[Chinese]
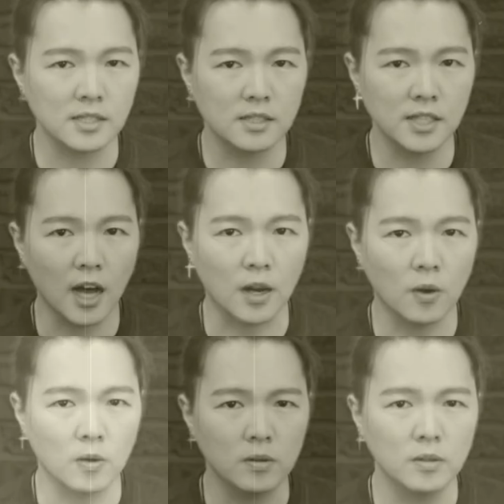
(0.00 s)
拉斯加航
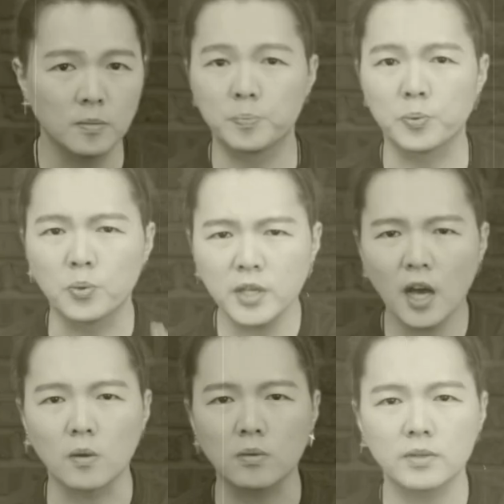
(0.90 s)
空。不
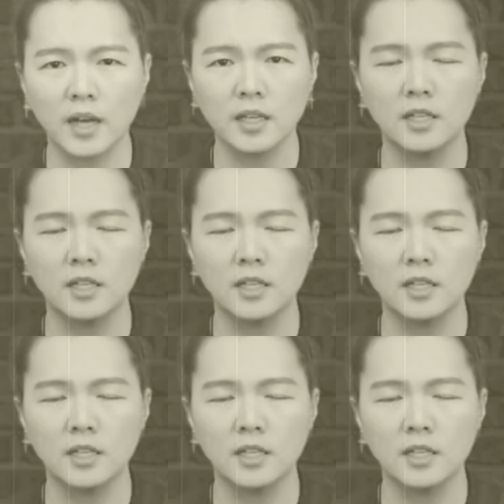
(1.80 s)
要当